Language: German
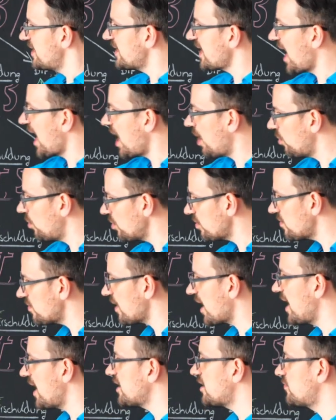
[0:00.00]
hier nicht
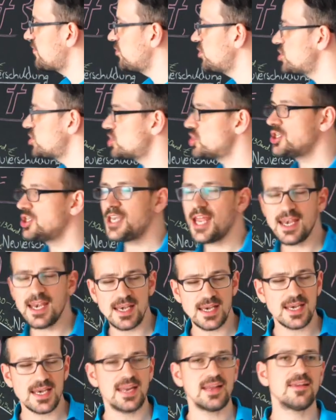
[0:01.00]
ausreicht für die
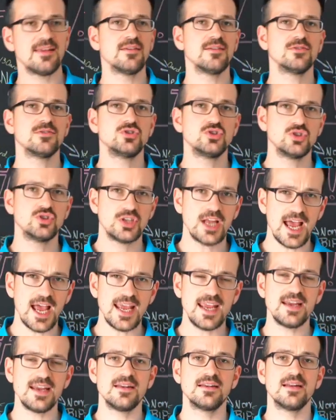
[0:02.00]
ständig
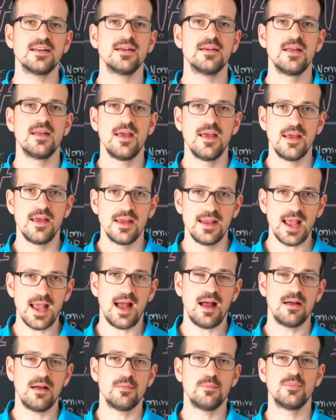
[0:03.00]
steigenden
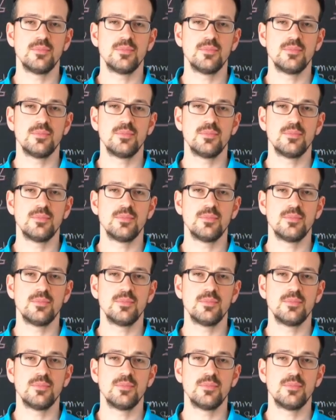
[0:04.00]
ja,